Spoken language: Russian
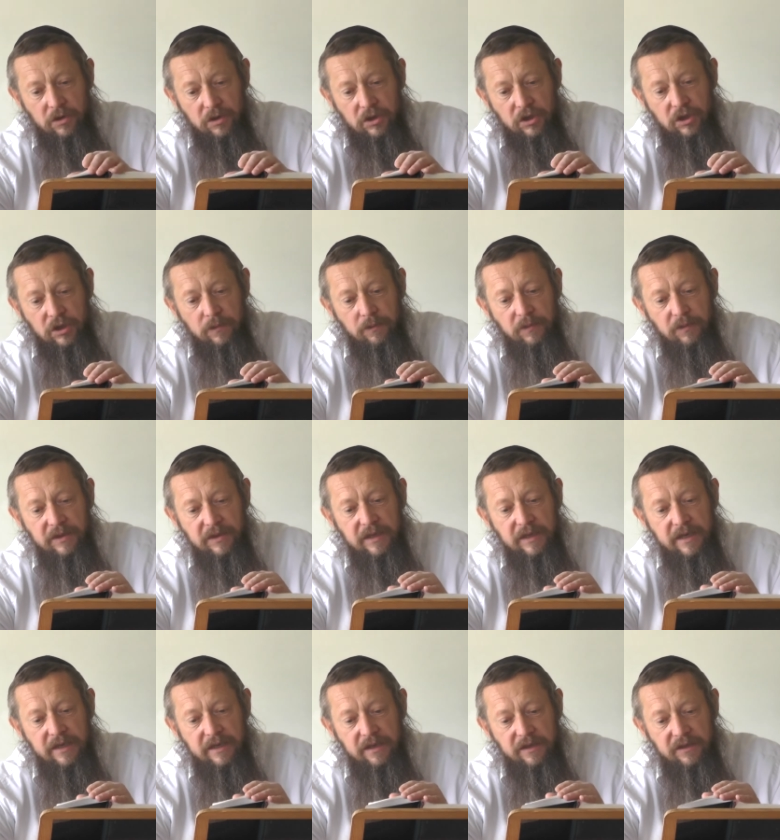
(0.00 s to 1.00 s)
чем мы
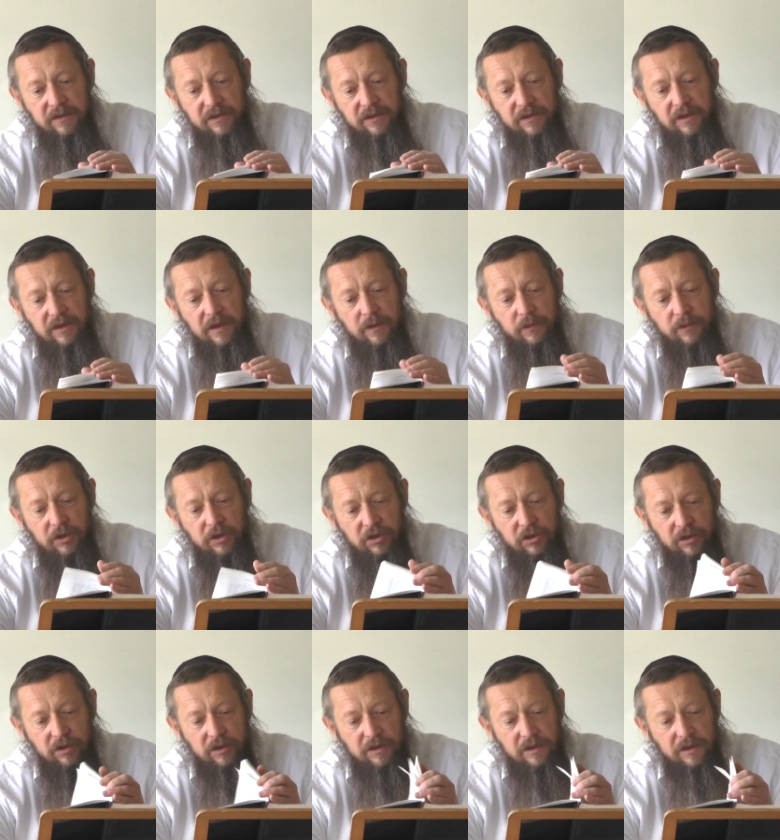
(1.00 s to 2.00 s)
занялись с книгой
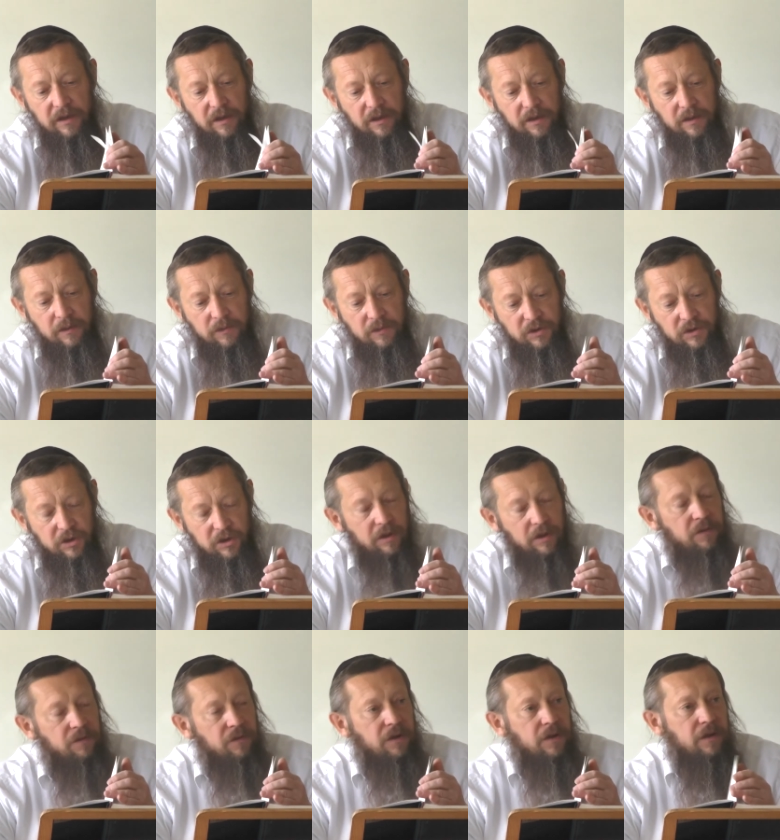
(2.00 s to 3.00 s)
Берешит. Сделаем
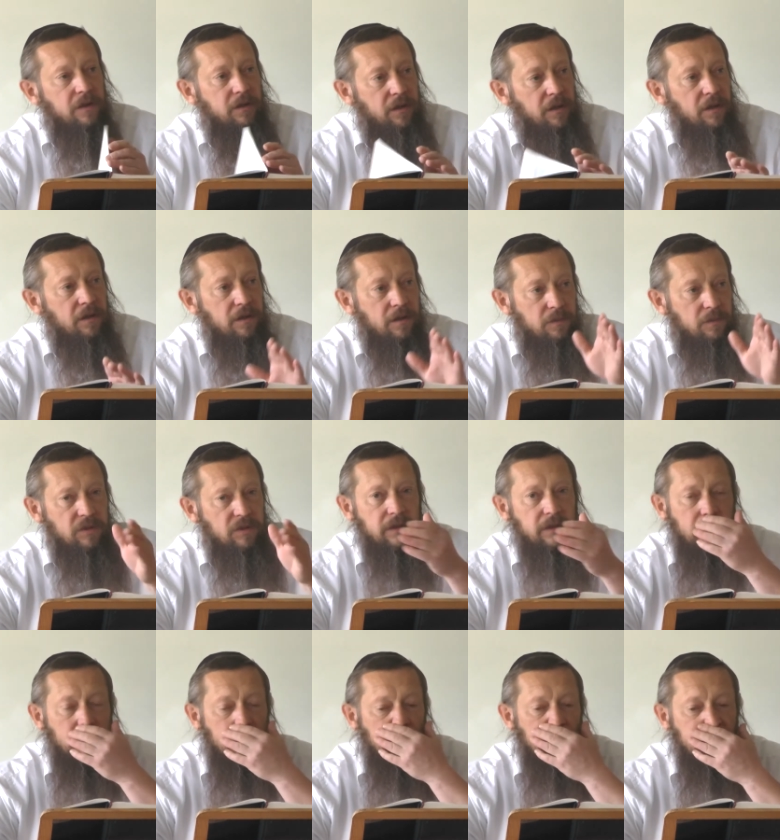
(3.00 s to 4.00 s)
человека, да. Мы
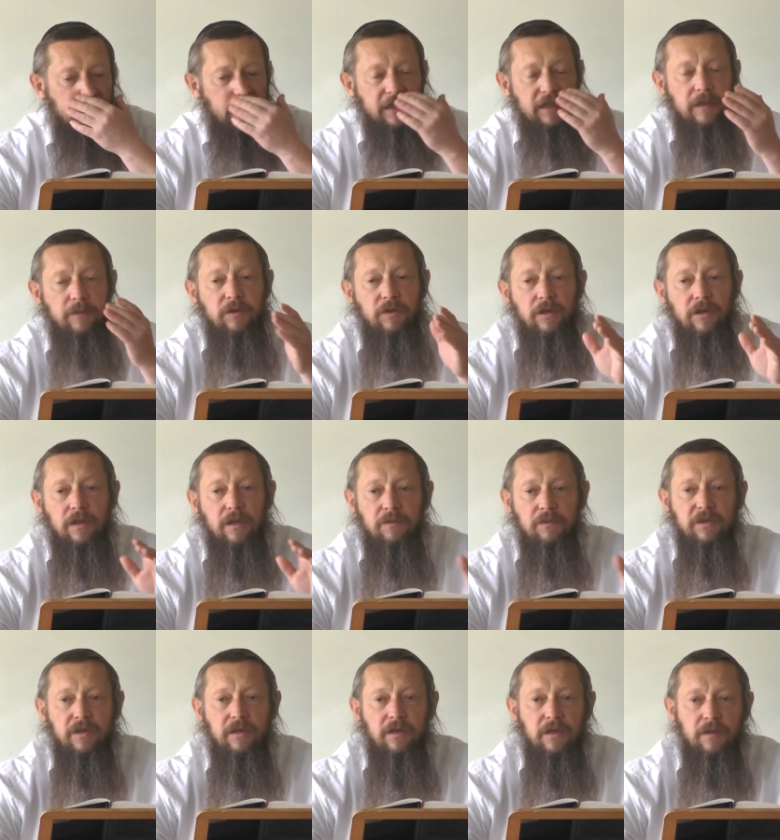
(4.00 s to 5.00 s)
сказали, на себя надам,
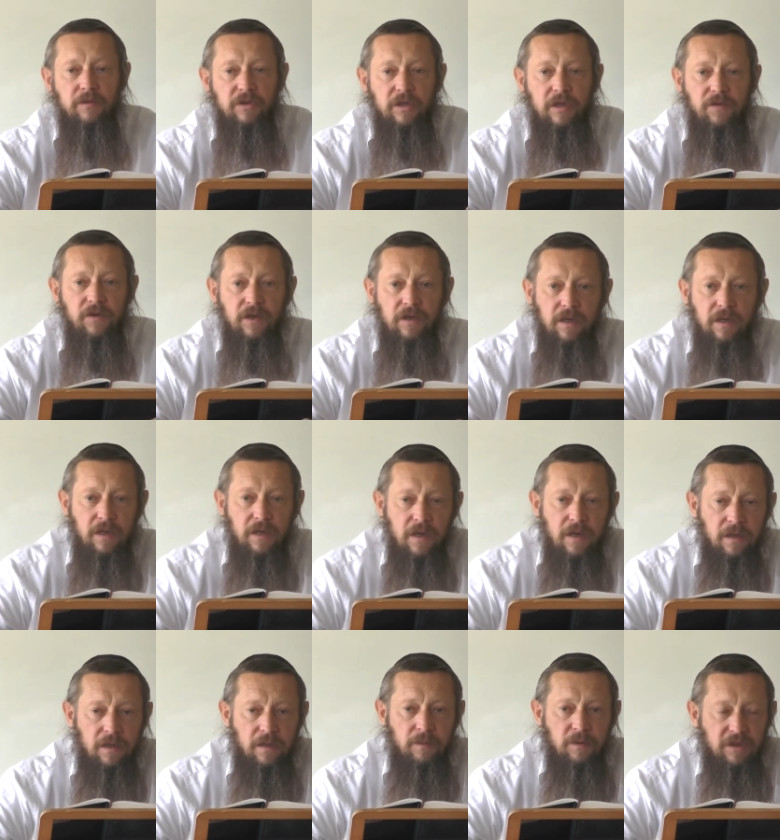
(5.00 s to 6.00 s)
сделаем человека.
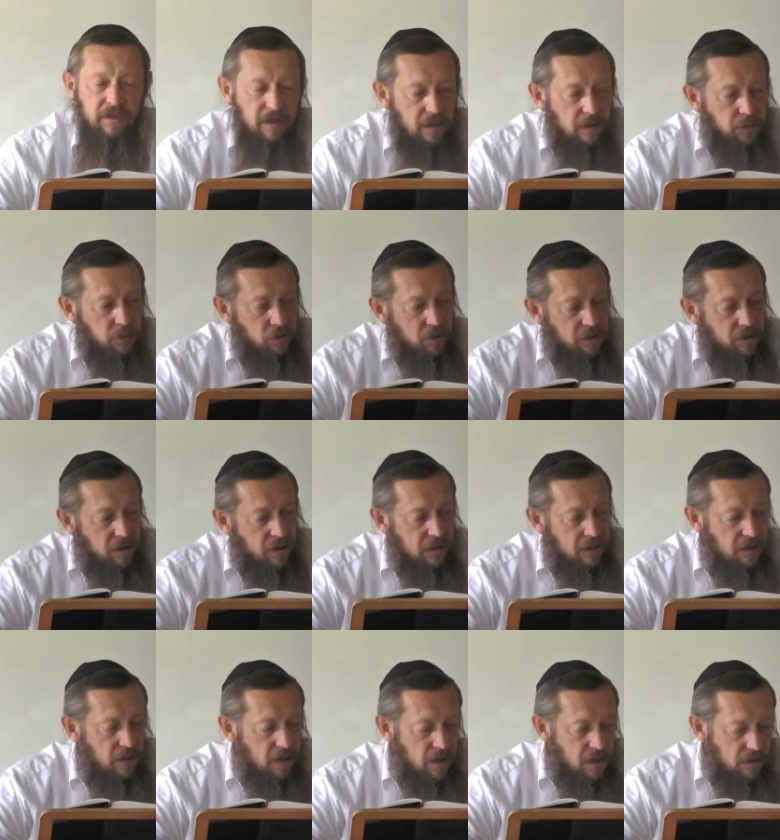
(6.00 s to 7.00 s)
И мы сказали в прошлый
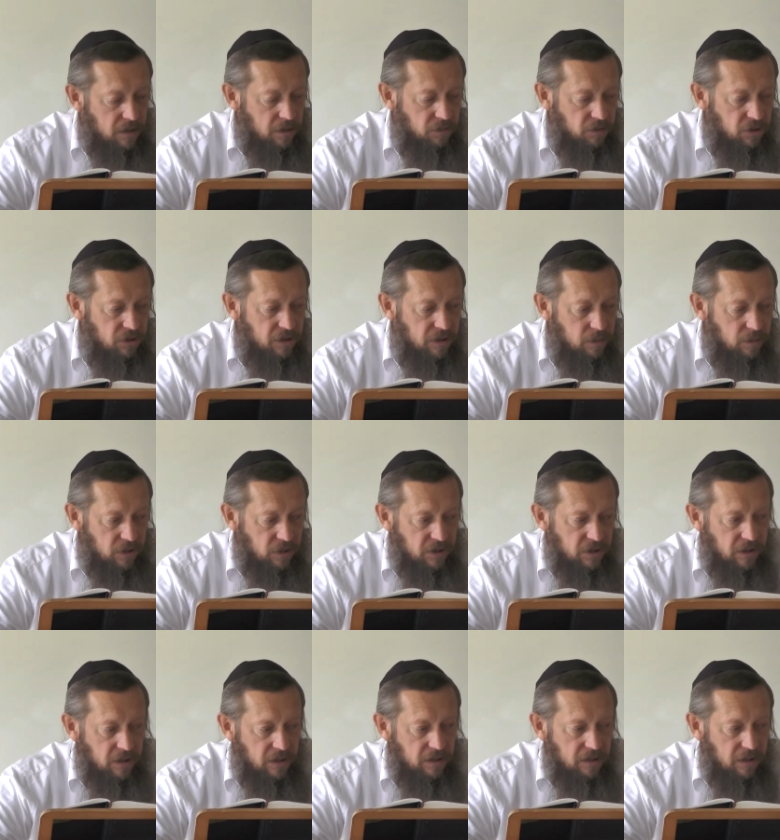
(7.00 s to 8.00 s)
раз, Всевышний
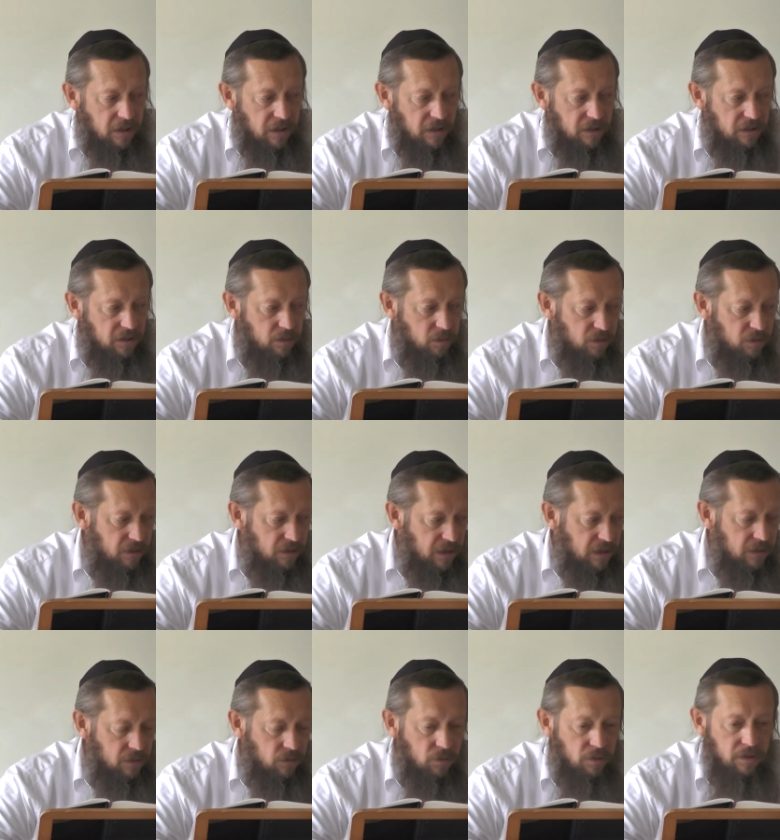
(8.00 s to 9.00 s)
обращается к каждому из
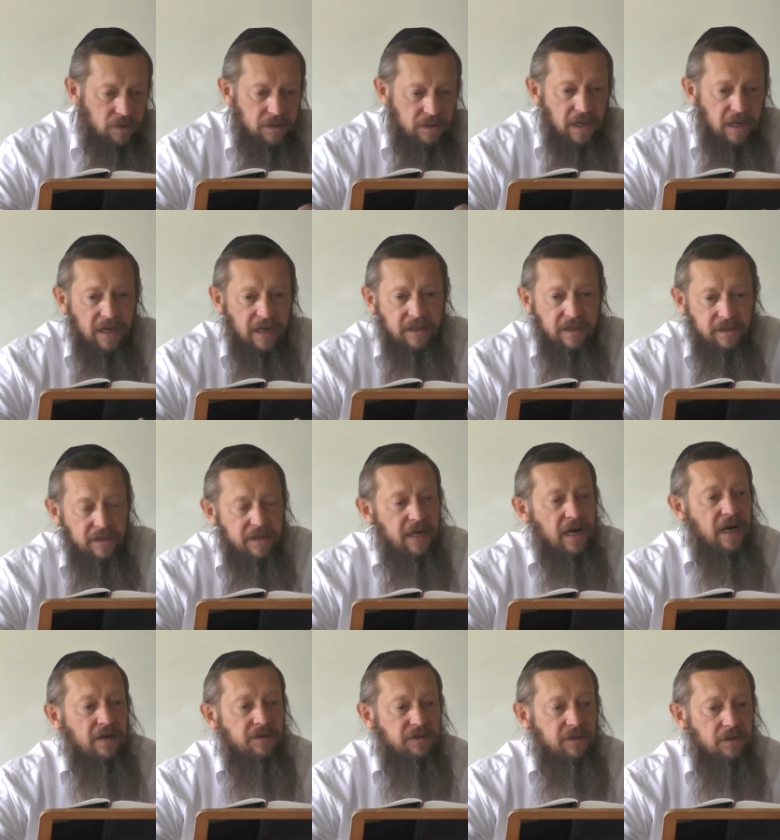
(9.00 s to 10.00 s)
нас. Вот я,
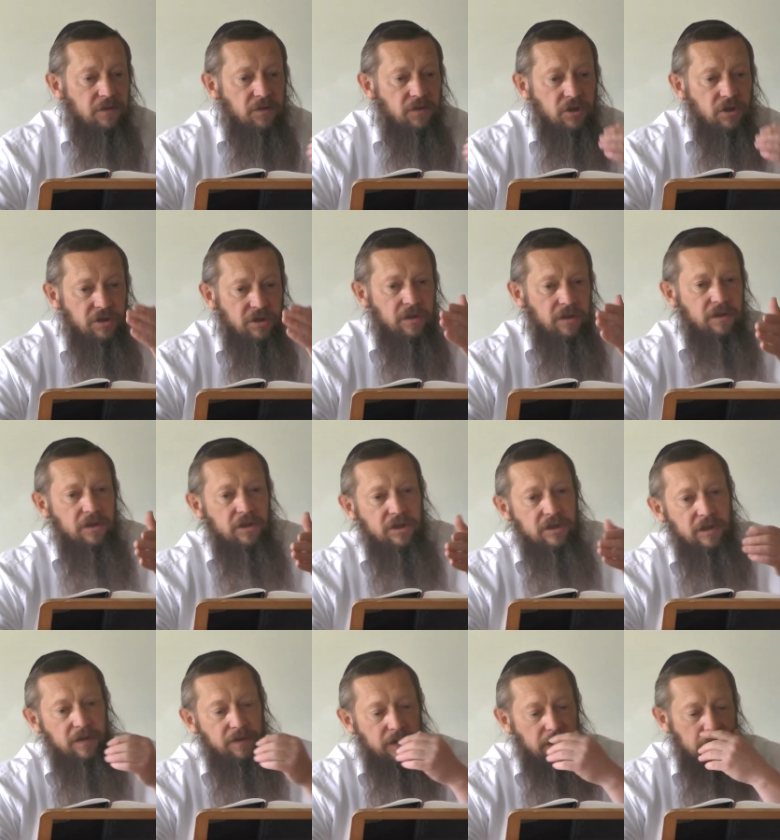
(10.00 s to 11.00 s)
я Всевышний, ты
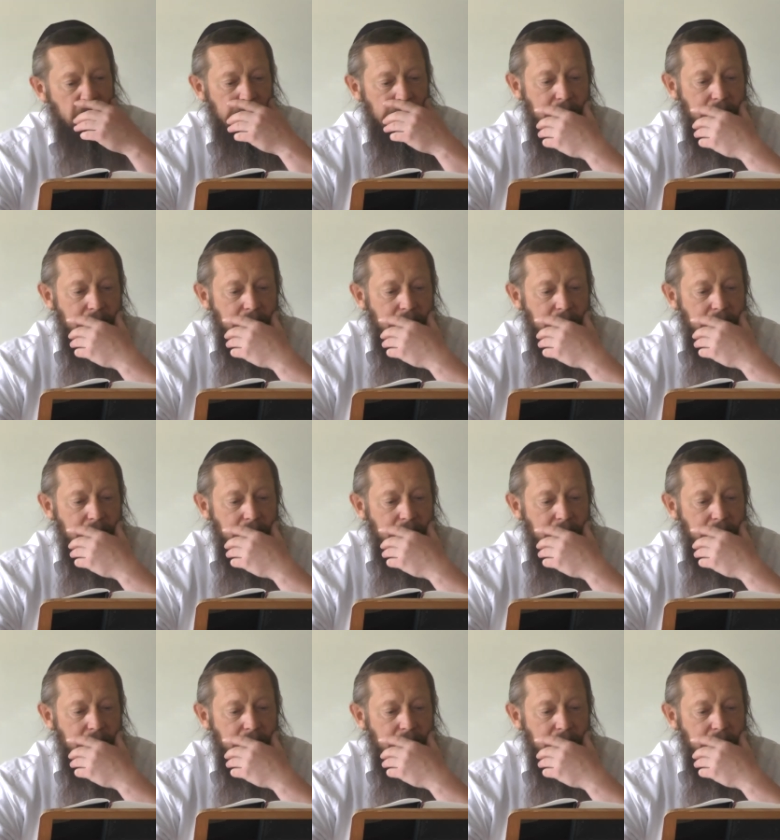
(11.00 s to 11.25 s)
человек,